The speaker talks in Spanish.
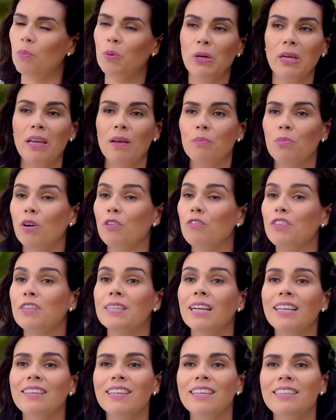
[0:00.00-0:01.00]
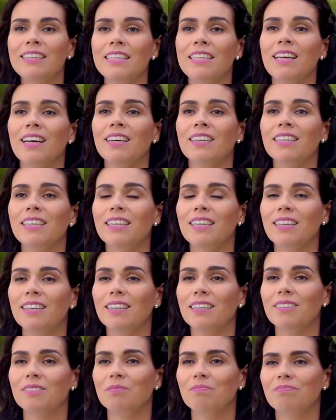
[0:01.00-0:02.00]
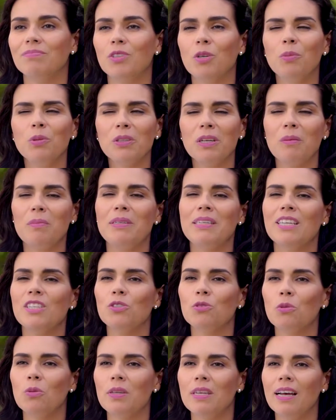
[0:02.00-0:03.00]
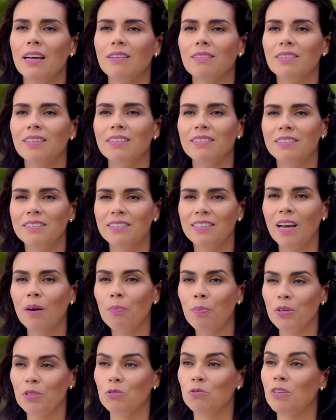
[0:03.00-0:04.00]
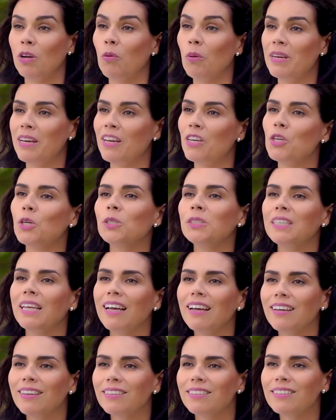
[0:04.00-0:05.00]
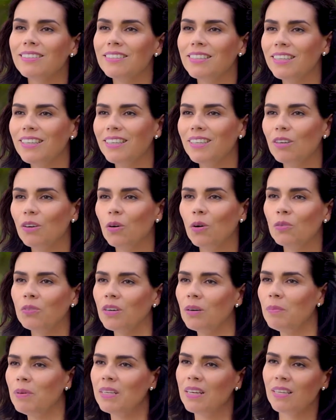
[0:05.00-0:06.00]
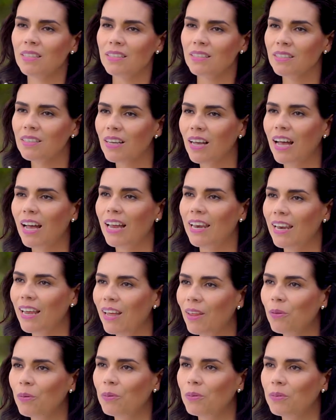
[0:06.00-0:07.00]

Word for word: Por ejemplo, al final del día, ¿cómo terminas tu día? ¿Te has puesto una buena nota? ¿Sí? ¿O terminas jalado?